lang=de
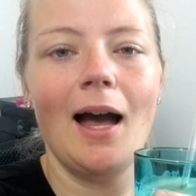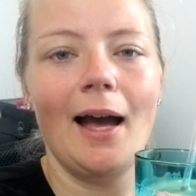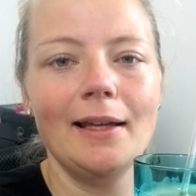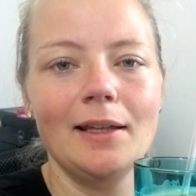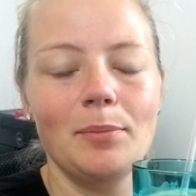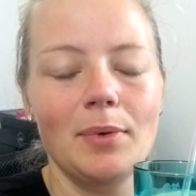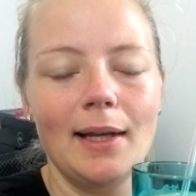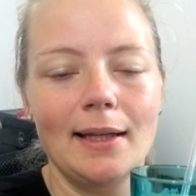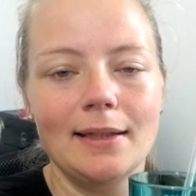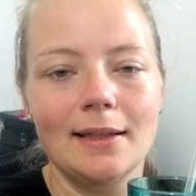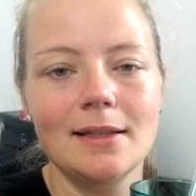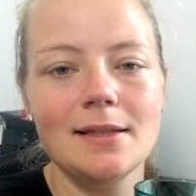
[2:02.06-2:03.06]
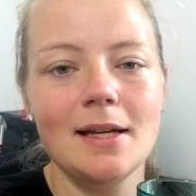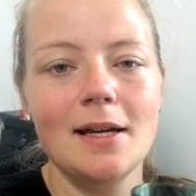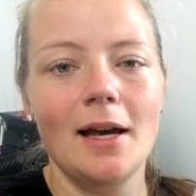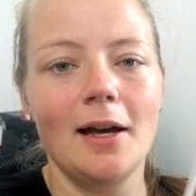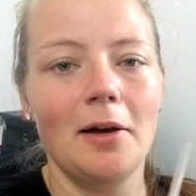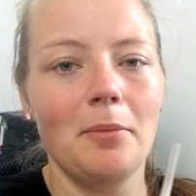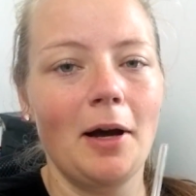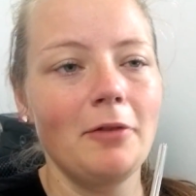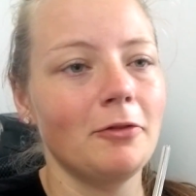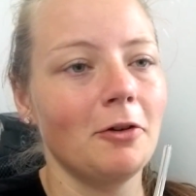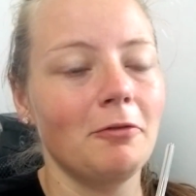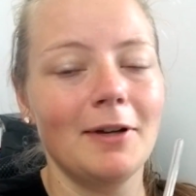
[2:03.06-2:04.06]
eingeblendet. Ähm,
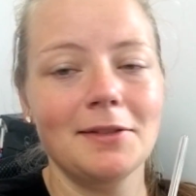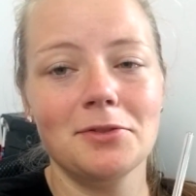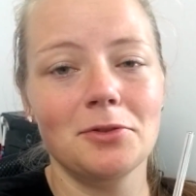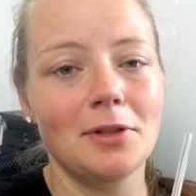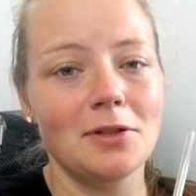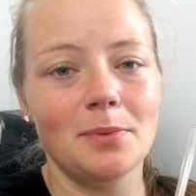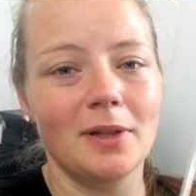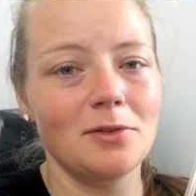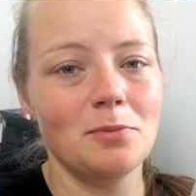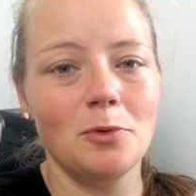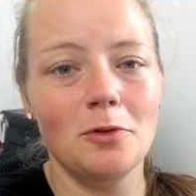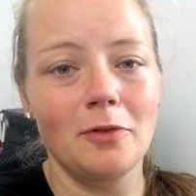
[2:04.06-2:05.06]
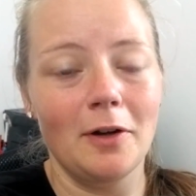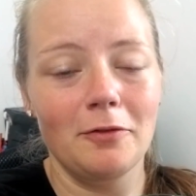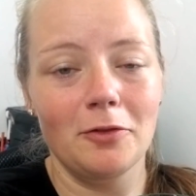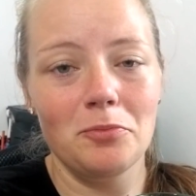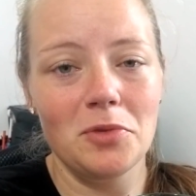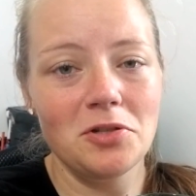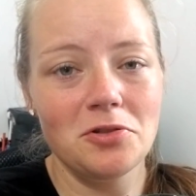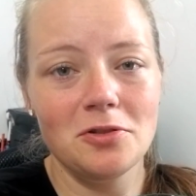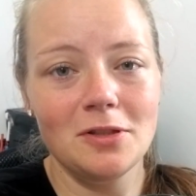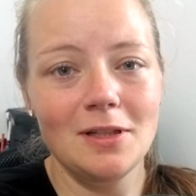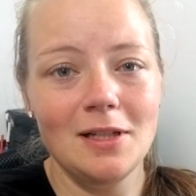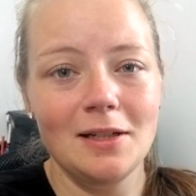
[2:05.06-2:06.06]
einfach Wasser und Espressopulver einfach
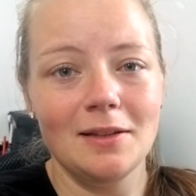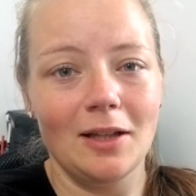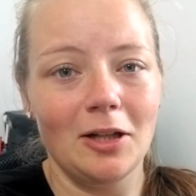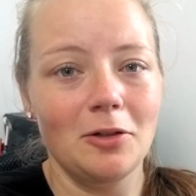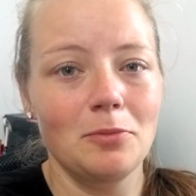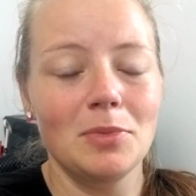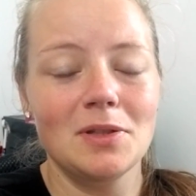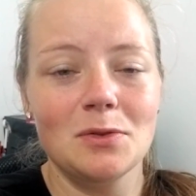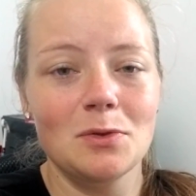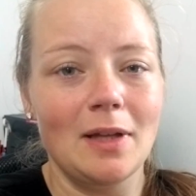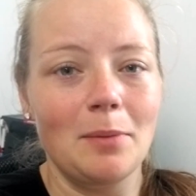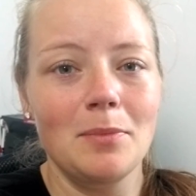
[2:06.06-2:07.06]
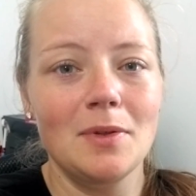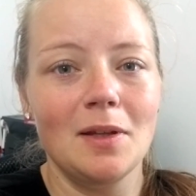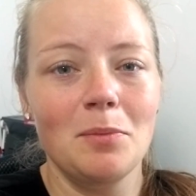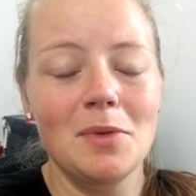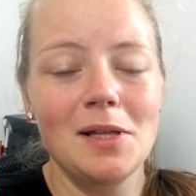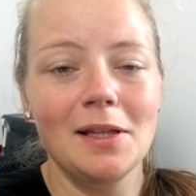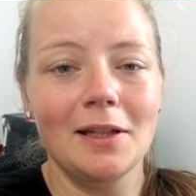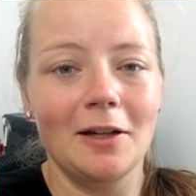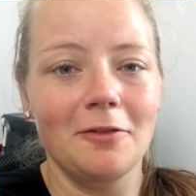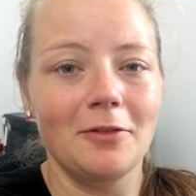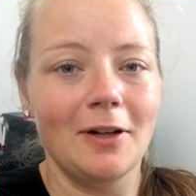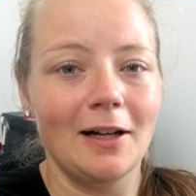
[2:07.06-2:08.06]
mischen, dann mit zusammen mit der Milch
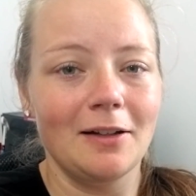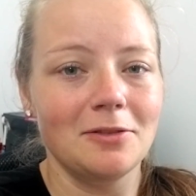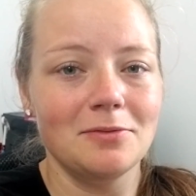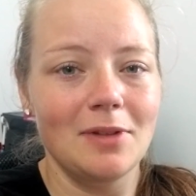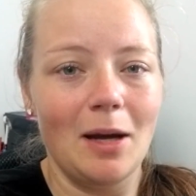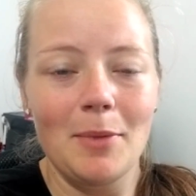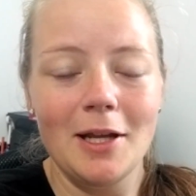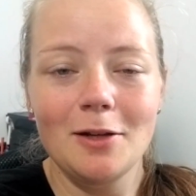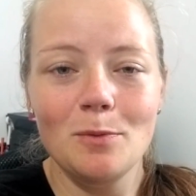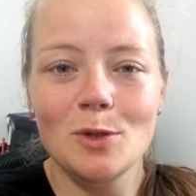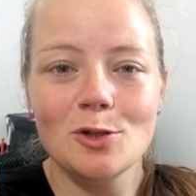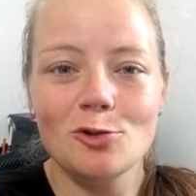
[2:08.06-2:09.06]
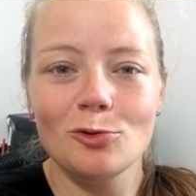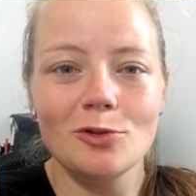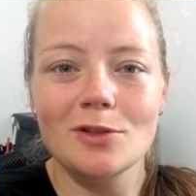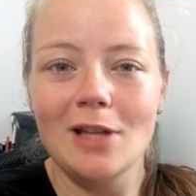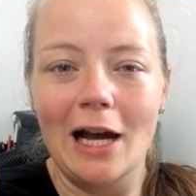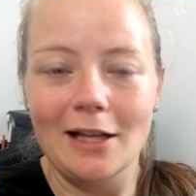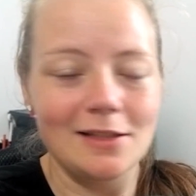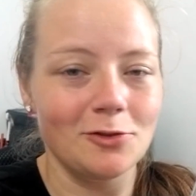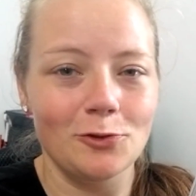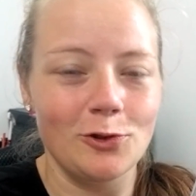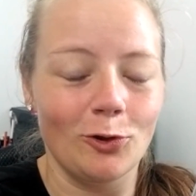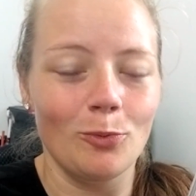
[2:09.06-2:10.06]
einfach äh, am Ende mischen und
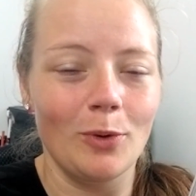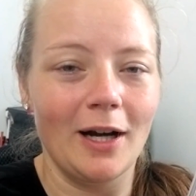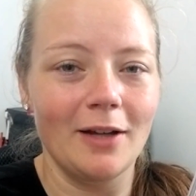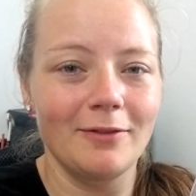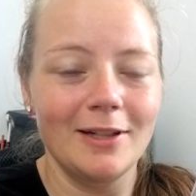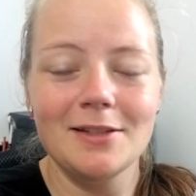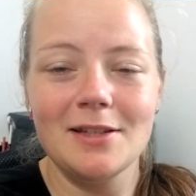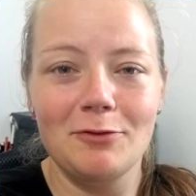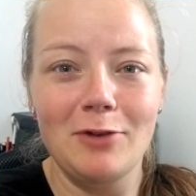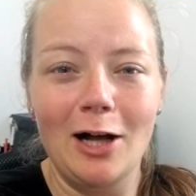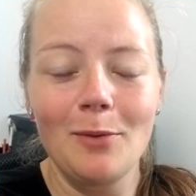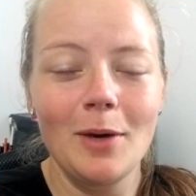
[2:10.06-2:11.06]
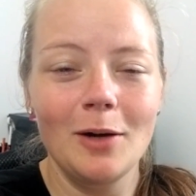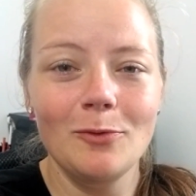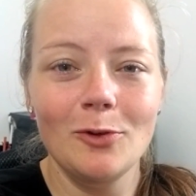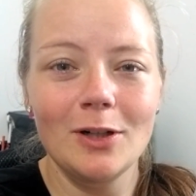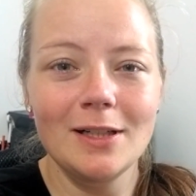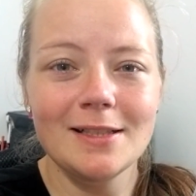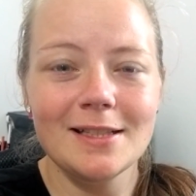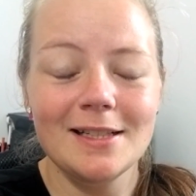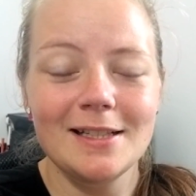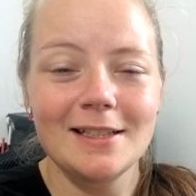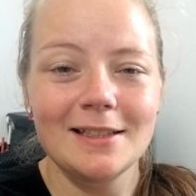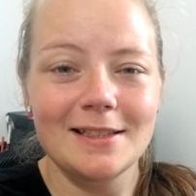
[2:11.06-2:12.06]
Haselnusssirup rein. Wenn ihr es warm haben wollt,
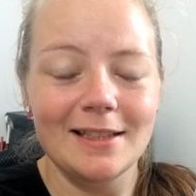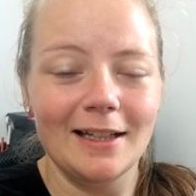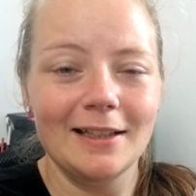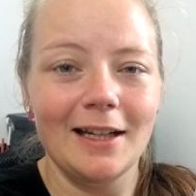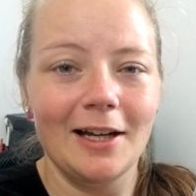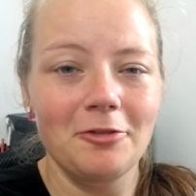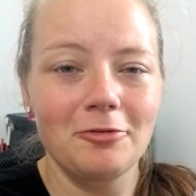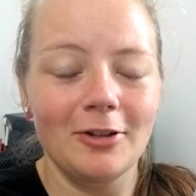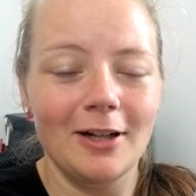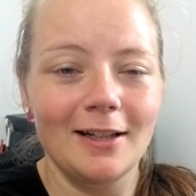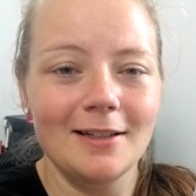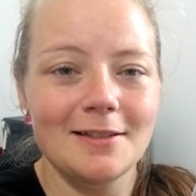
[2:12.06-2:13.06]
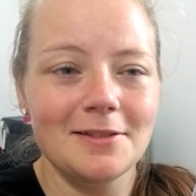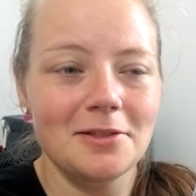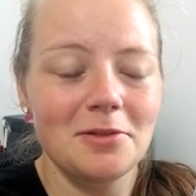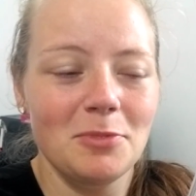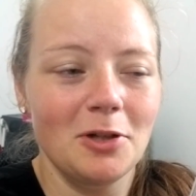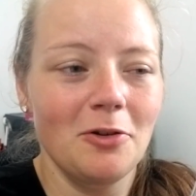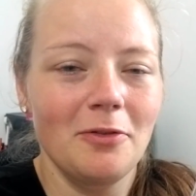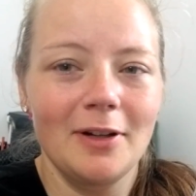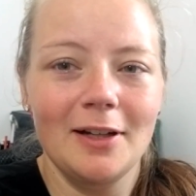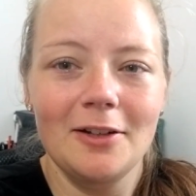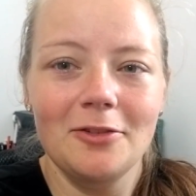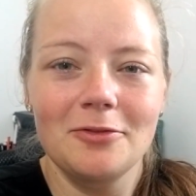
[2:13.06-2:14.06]
dann einfach alles in die
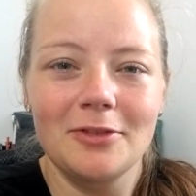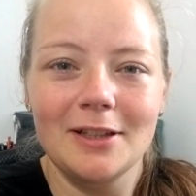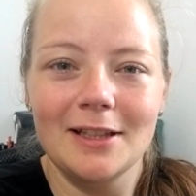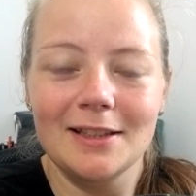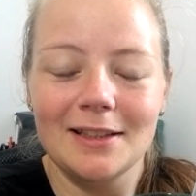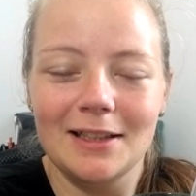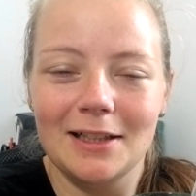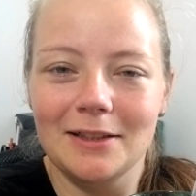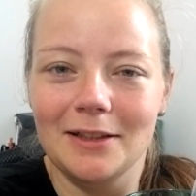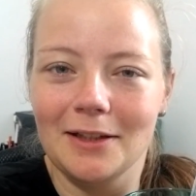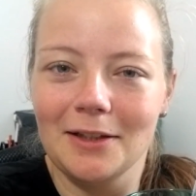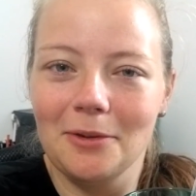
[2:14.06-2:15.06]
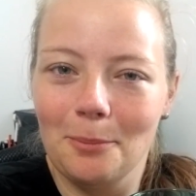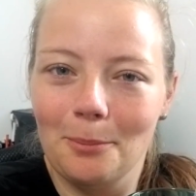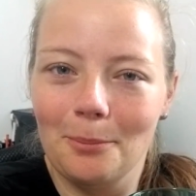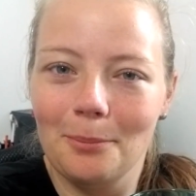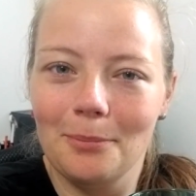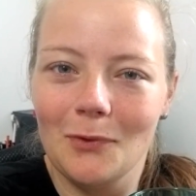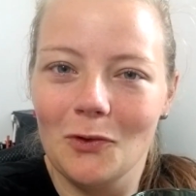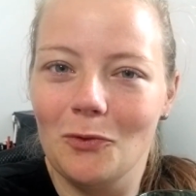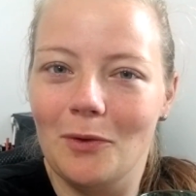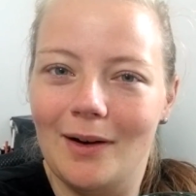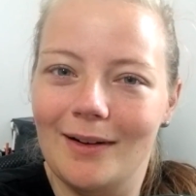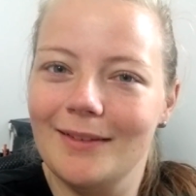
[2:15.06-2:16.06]
Mikrowelle und wenn nicht, dann halt nicht. Das
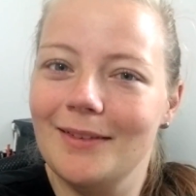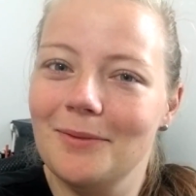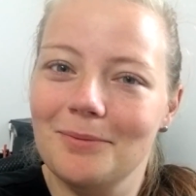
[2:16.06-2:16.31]
war's.